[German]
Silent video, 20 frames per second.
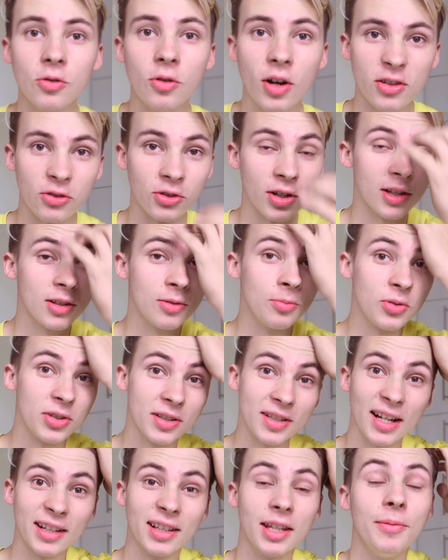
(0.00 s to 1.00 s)
So, also das muss
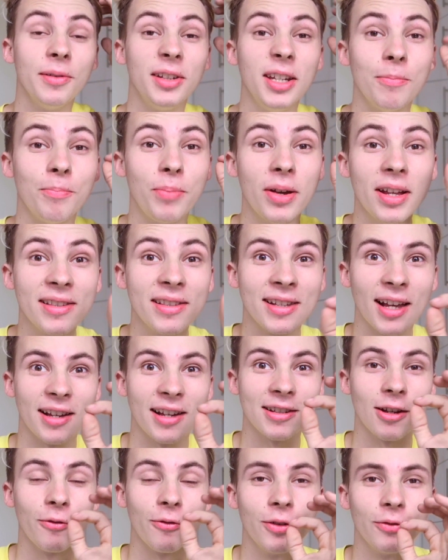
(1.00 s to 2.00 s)
ich sagen, die, die Pizza
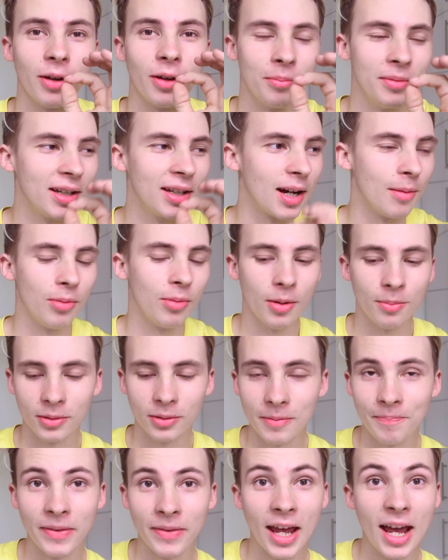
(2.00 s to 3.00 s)
ist auf jeden Fall mega
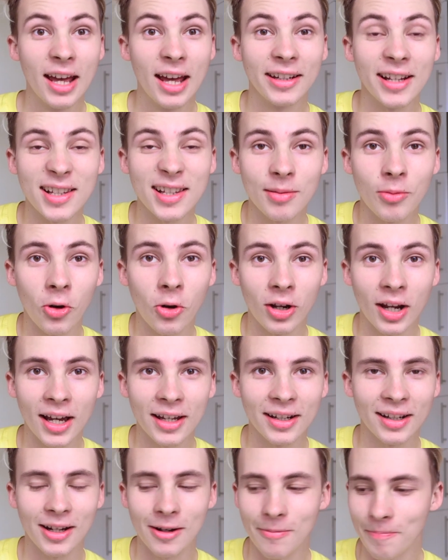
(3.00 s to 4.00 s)
Bombe. Das aber auch
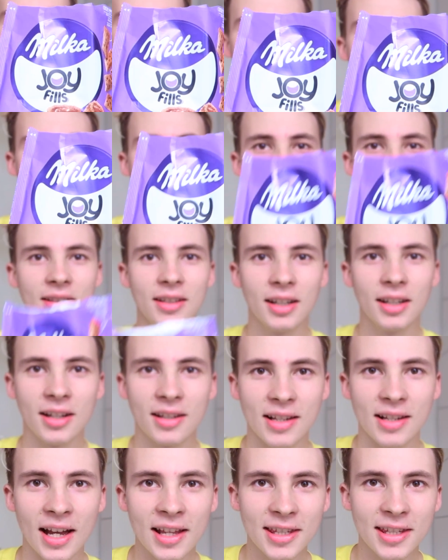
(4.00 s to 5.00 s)
leider mit diesen hier
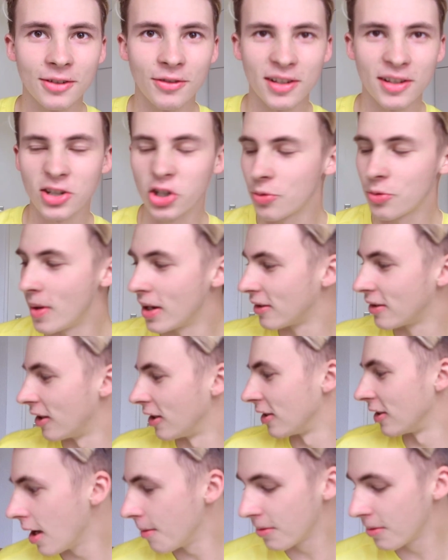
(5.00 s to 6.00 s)
das einzige, was geschmeckt
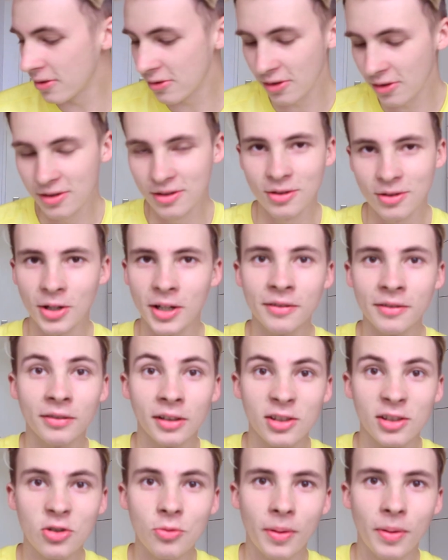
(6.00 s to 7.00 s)
hat. Capri-Sonnensorten
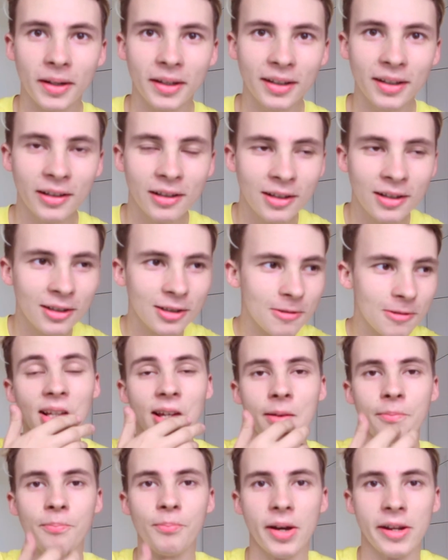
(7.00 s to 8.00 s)
waren super eklig.
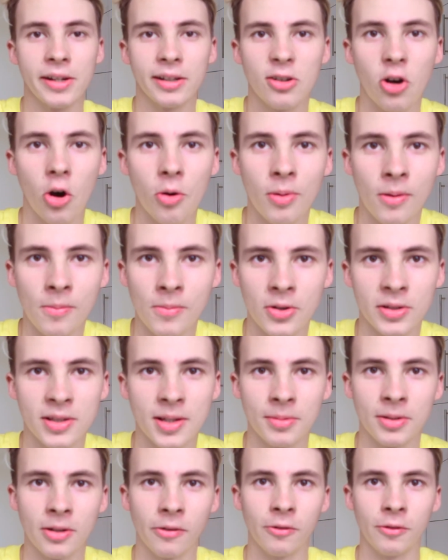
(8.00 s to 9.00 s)
Ähm, bei den Kaubonbons
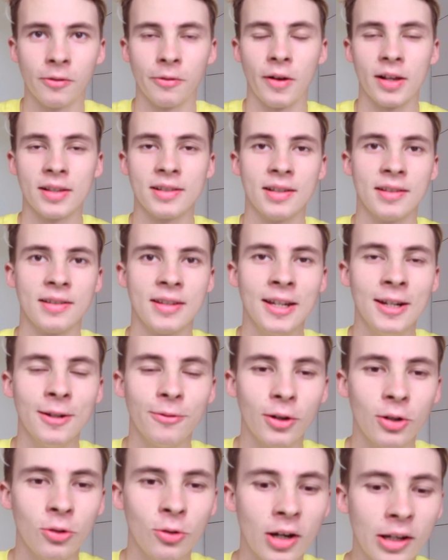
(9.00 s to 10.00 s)
habe ich auf jeden Fall fast die Zähne
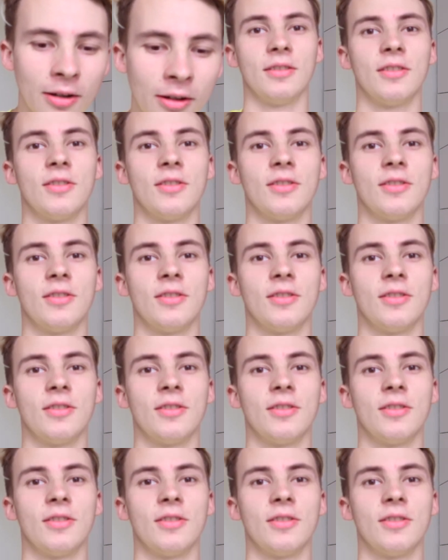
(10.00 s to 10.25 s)
verloren.